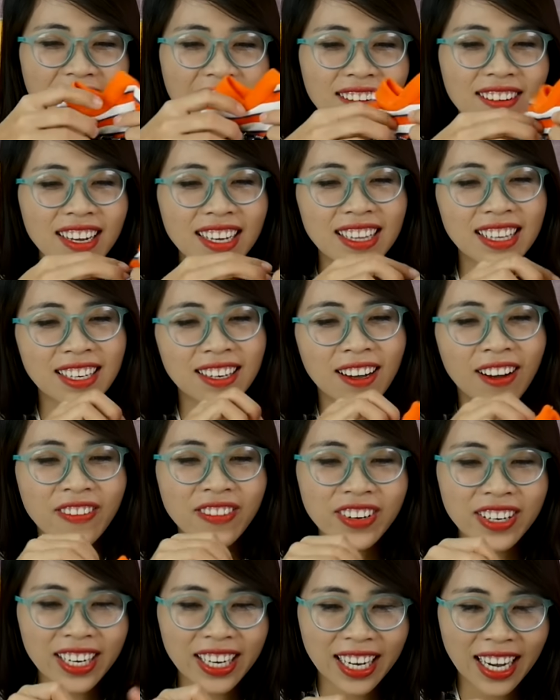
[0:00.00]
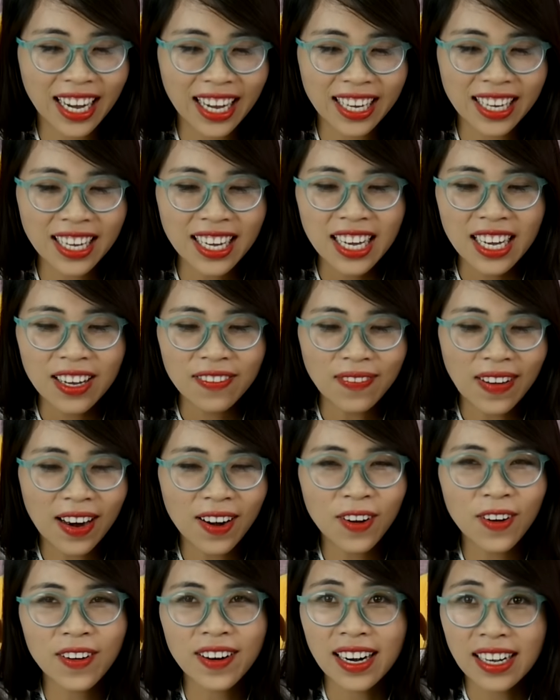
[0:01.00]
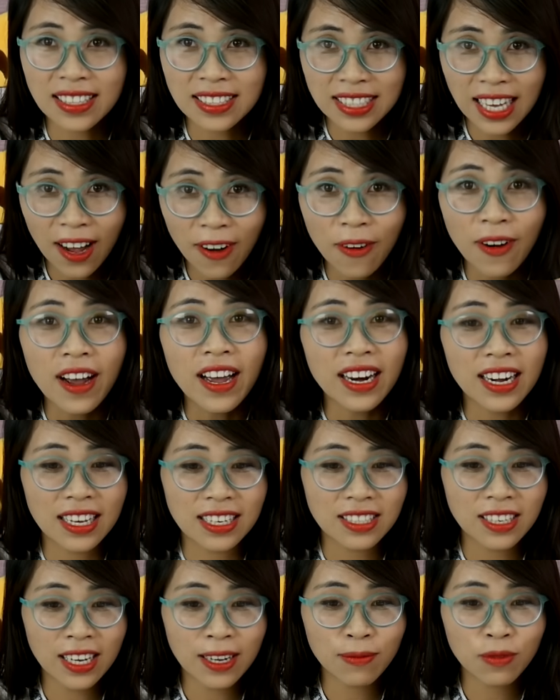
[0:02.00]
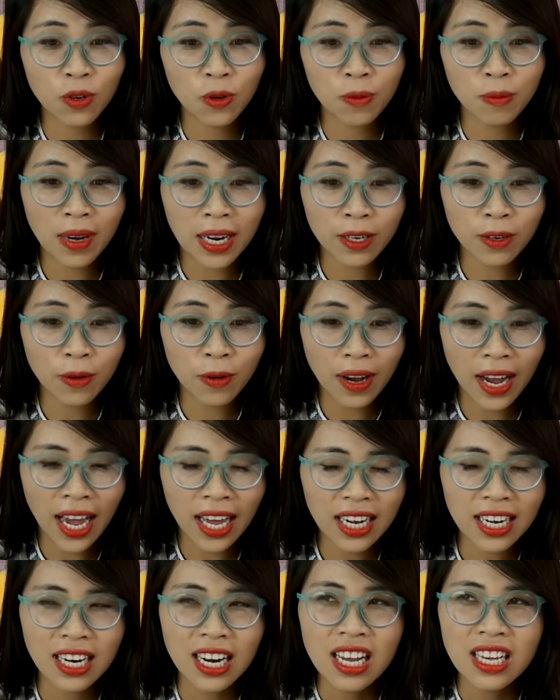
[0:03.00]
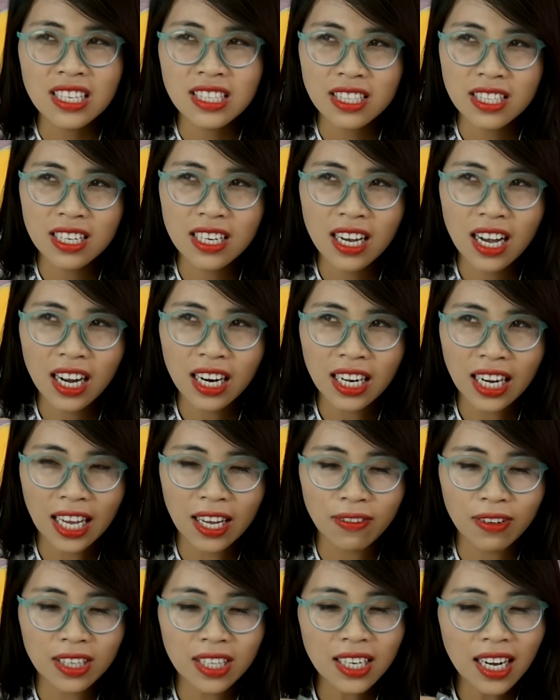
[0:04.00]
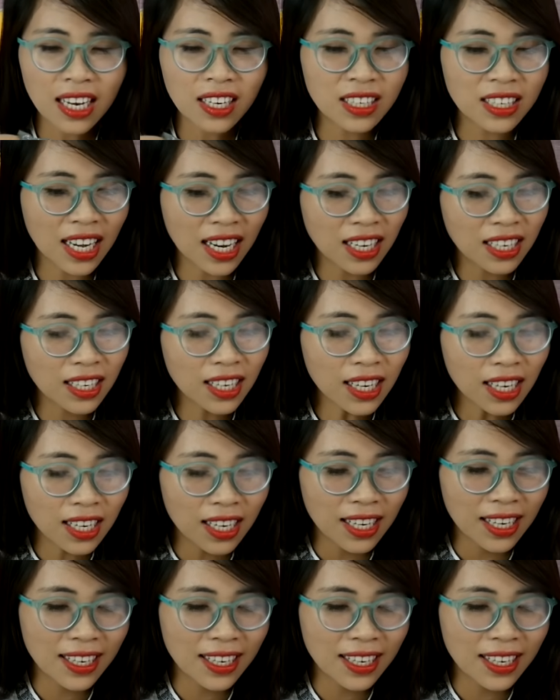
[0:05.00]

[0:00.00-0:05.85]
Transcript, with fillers: cái áo này thì có một cái ba lô ở đằng sau để cho em thộn mang đồ ăn xương này và thức ăn nhanh nữa